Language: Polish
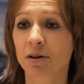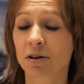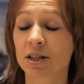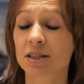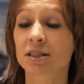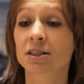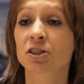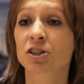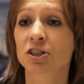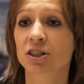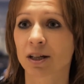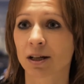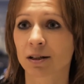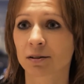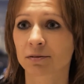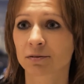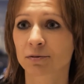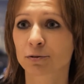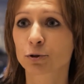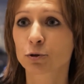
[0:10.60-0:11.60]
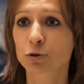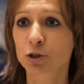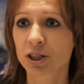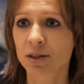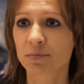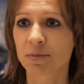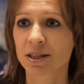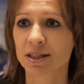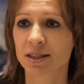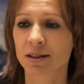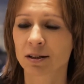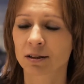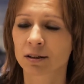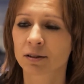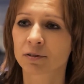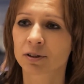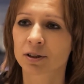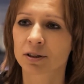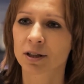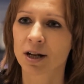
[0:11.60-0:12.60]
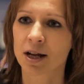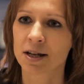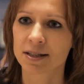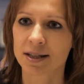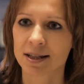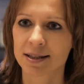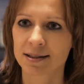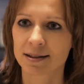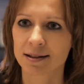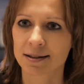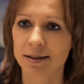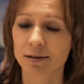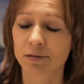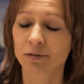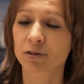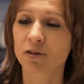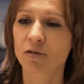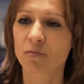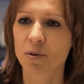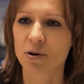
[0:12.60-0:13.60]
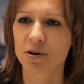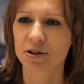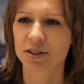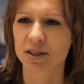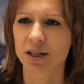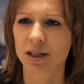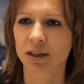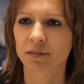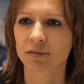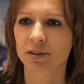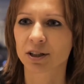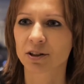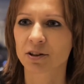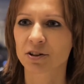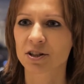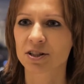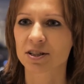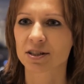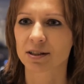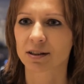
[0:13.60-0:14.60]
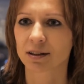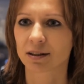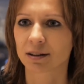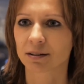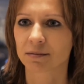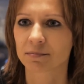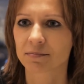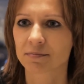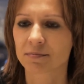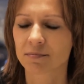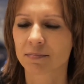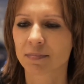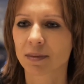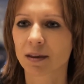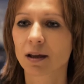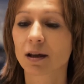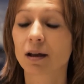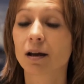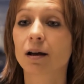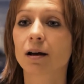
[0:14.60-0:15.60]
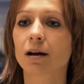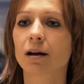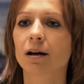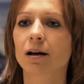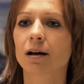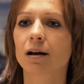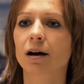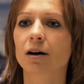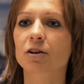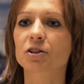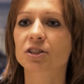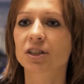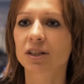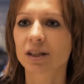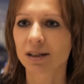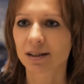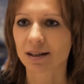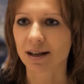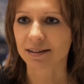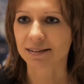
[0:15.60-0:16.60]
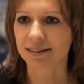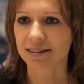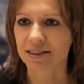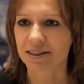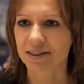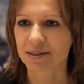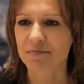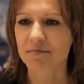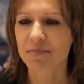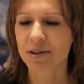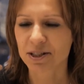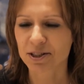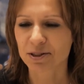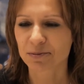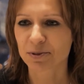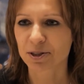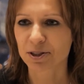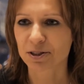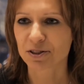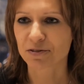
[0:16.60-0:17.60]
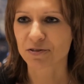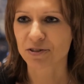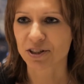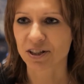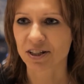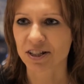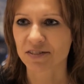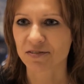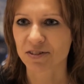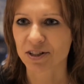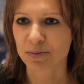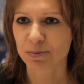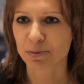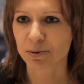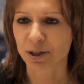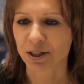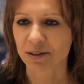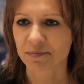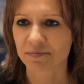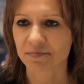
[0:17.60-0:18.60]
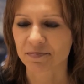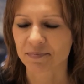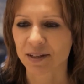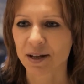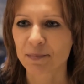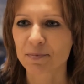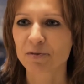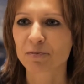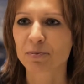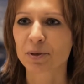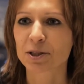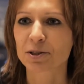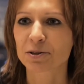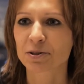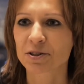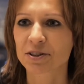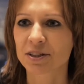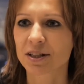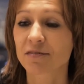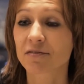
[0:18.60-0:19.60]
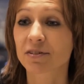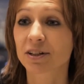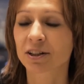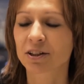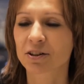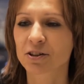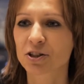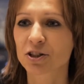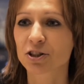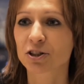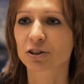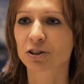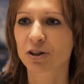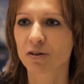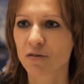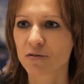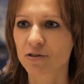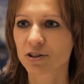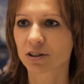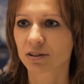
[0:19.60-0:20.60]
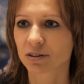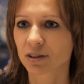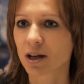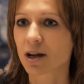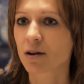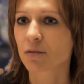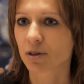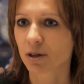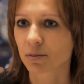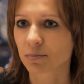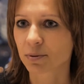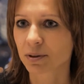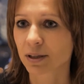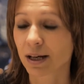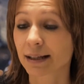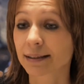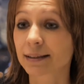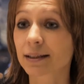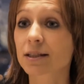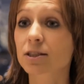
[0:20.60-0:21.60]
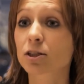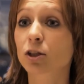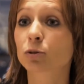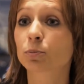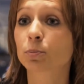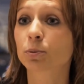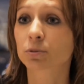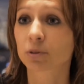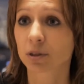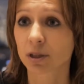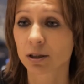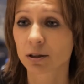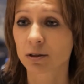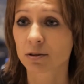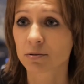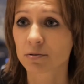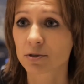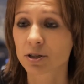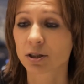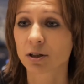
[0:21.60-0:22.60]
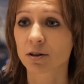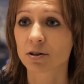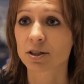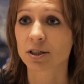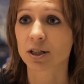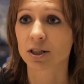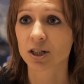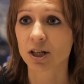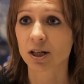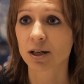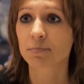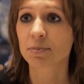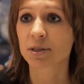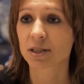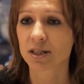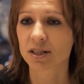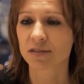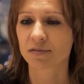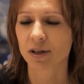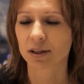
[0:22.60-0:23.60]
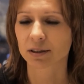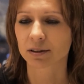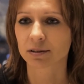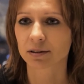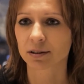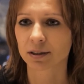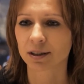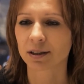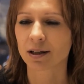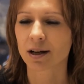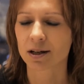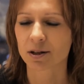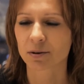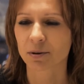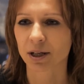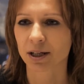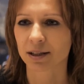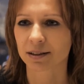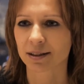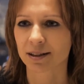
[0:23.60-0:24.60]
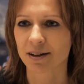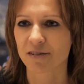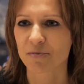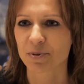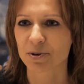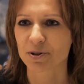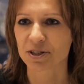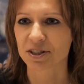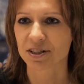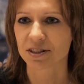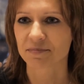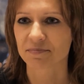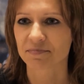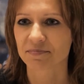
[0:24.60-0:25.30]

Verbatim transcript: oraz digitalu w dużych międzynarodowych organizacjach, zarówno w Polsce, jak i w regionie CE. Od czterech lat jestem bardzo blisko związana z Facebookiem. Najpierw pracując tam w regionie środkowo-wschodniej Europy, a teraz od półtora roku stojąc na czele Business Factory i Arroway Huntera w Polsce.